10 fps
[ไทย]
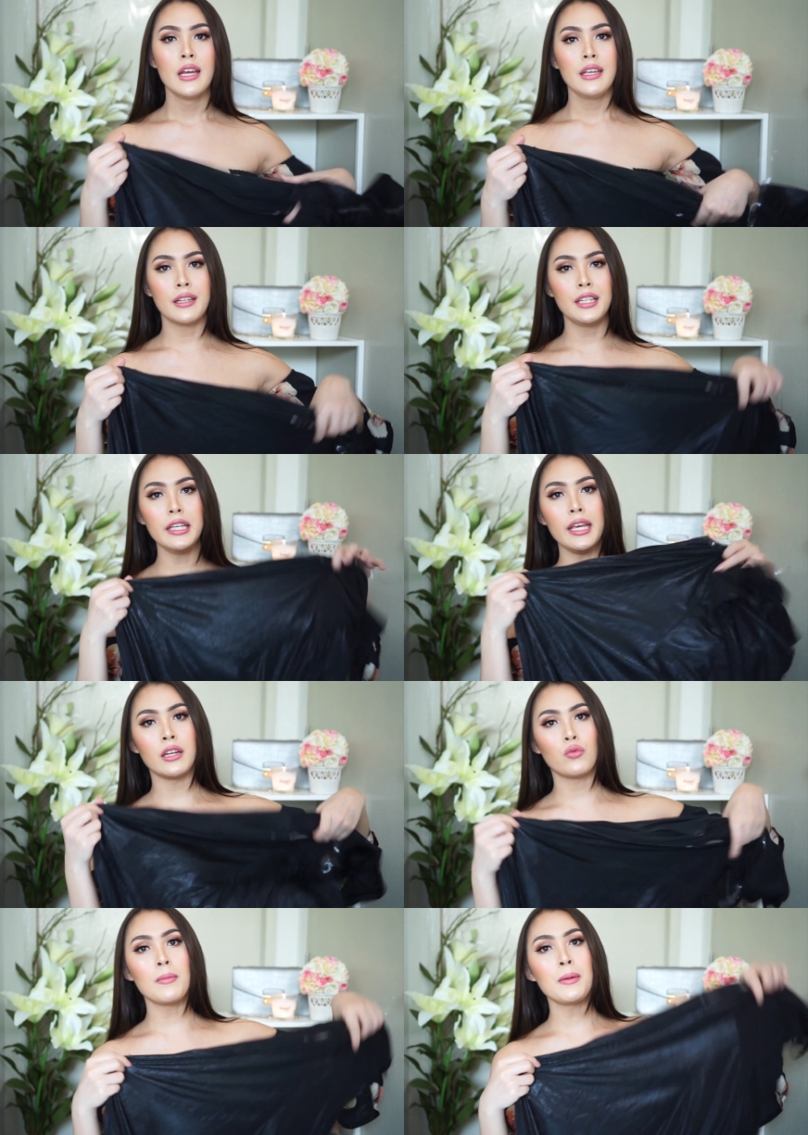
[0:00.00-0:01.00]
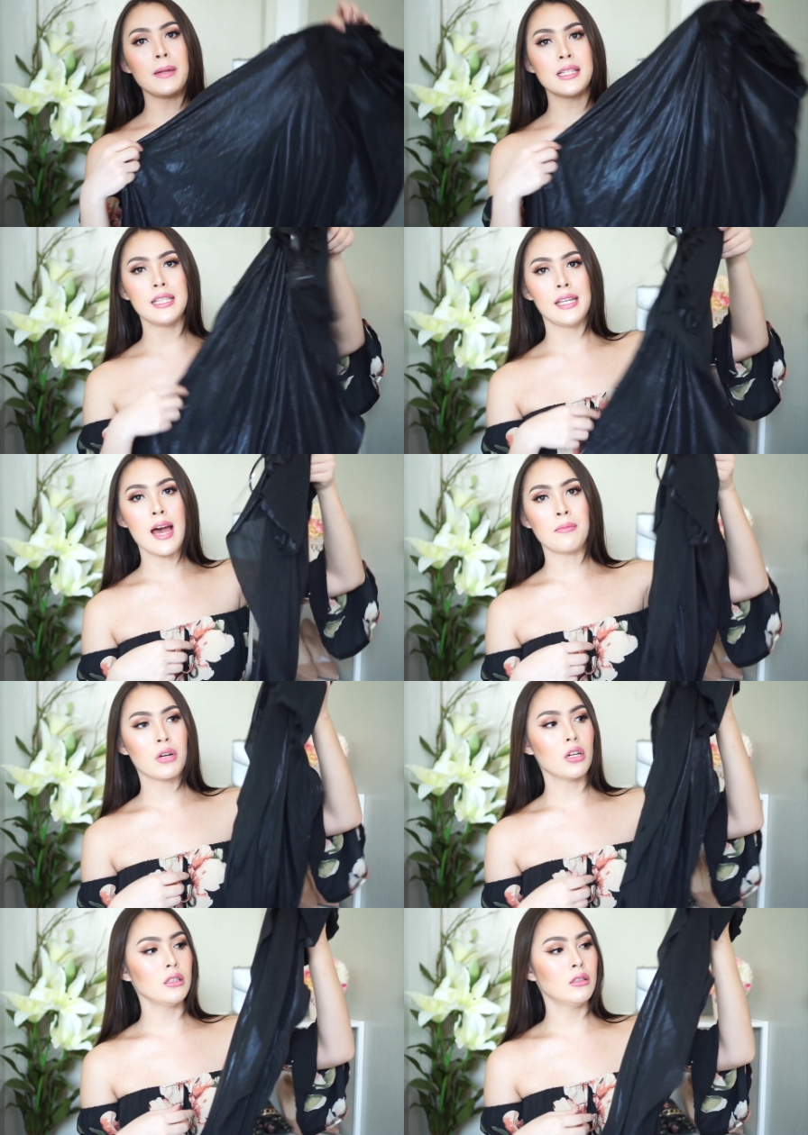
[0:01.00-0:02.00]
อย่างที่เห็นว่ามันเป็นสี
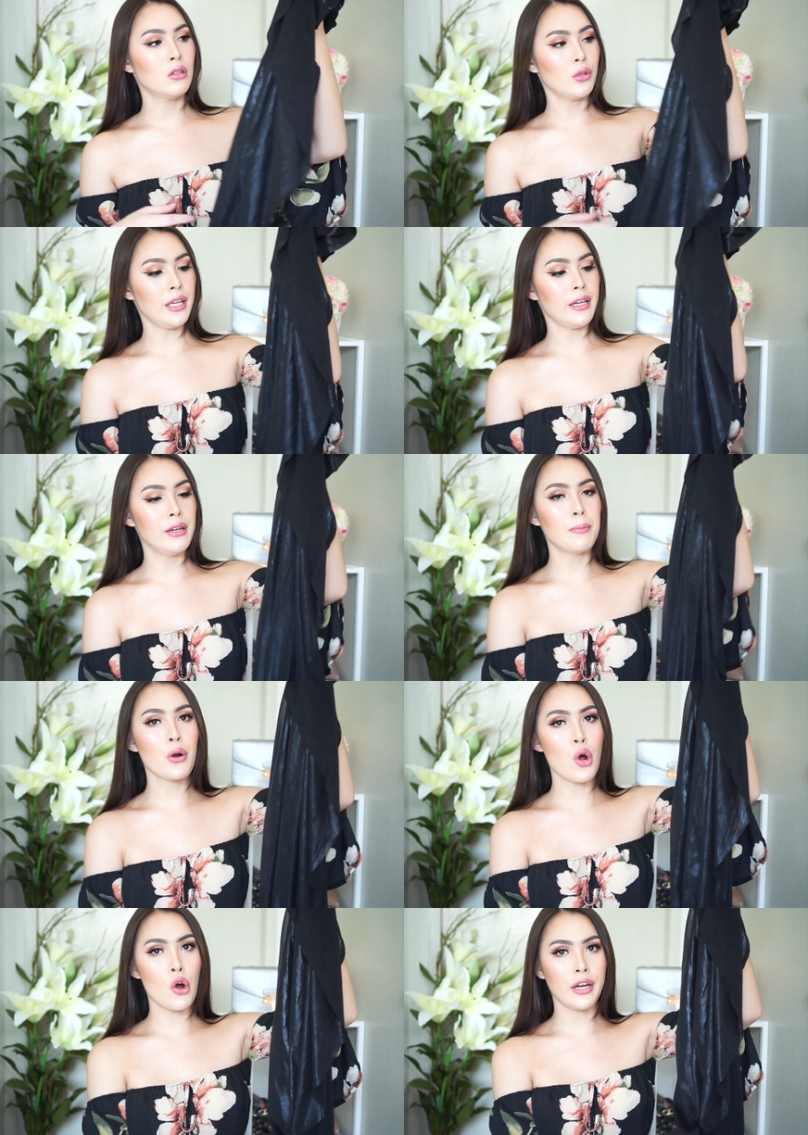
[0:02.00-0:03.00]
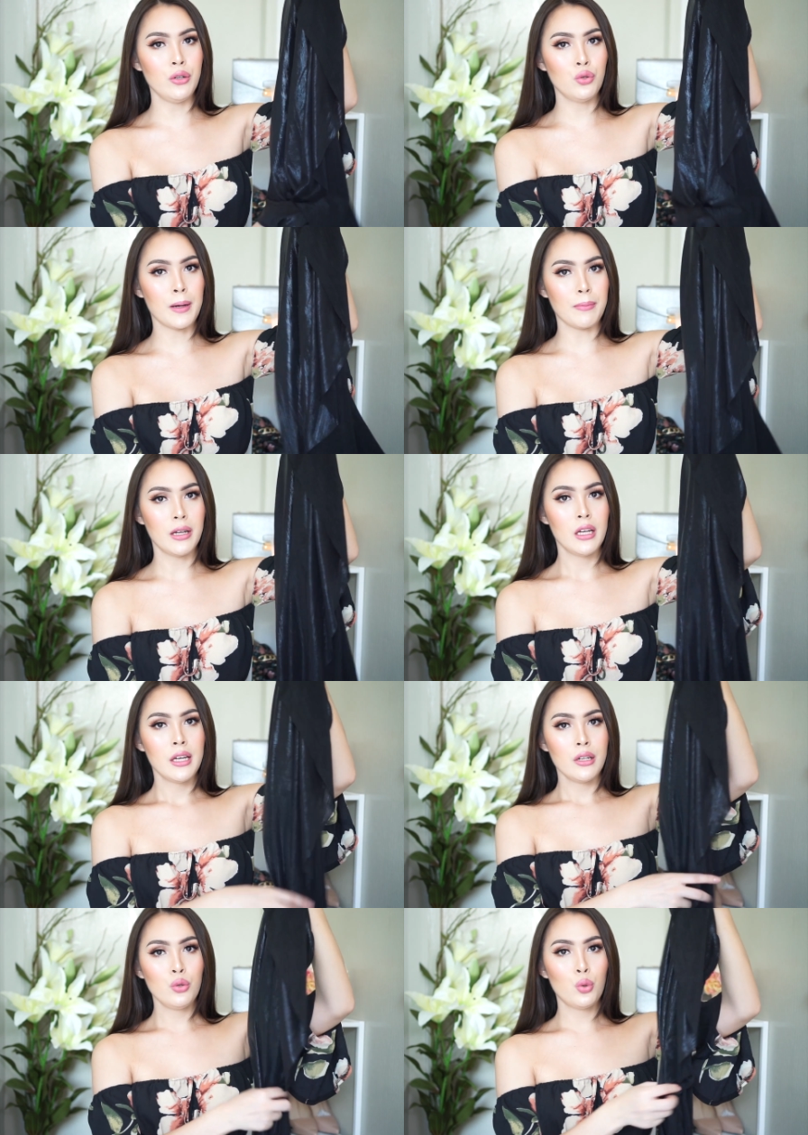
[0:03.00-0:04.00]
ดำก็คือโอเคเรียบร้อยดูแบบ
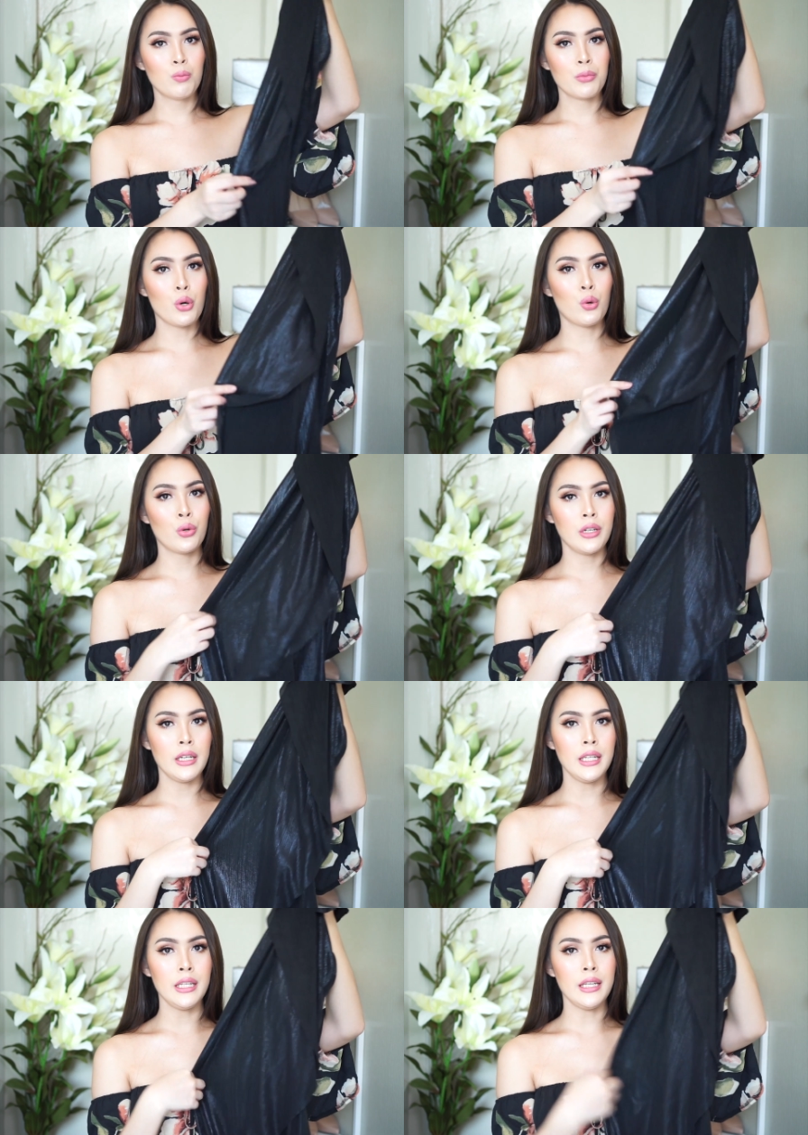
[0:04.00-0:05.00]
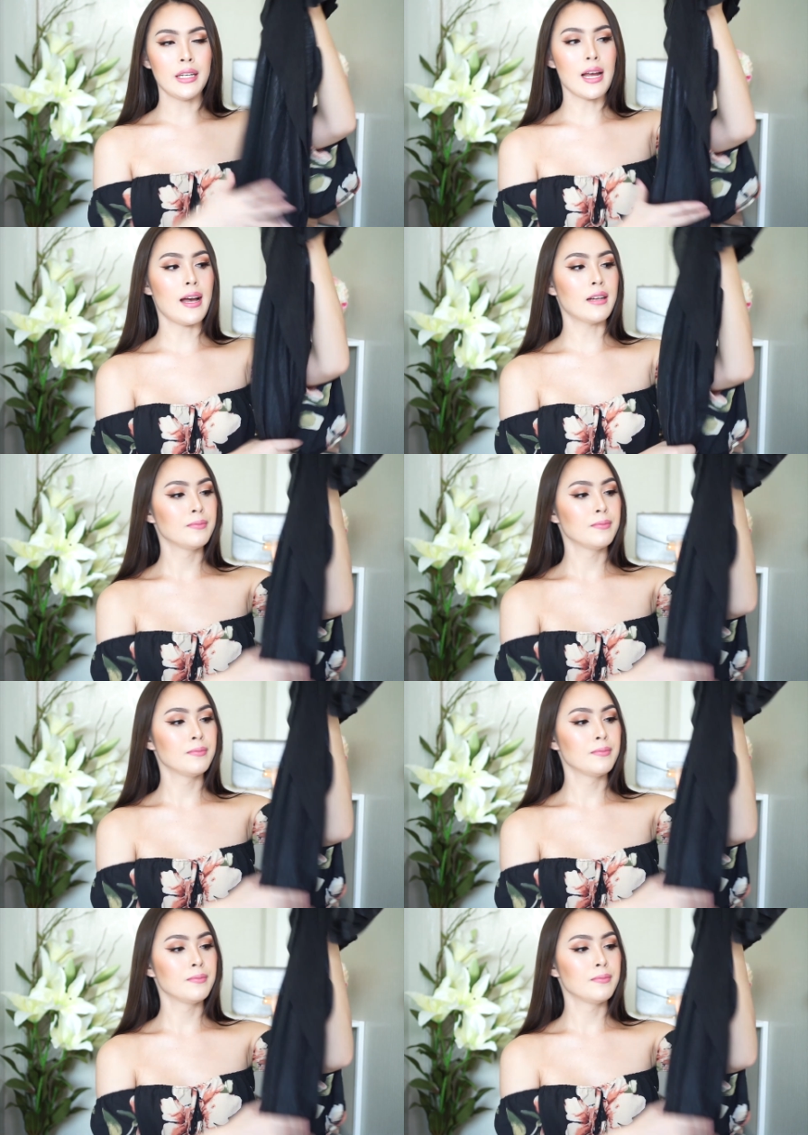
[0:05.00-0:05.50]
ดูคุมโทนดีนะคะ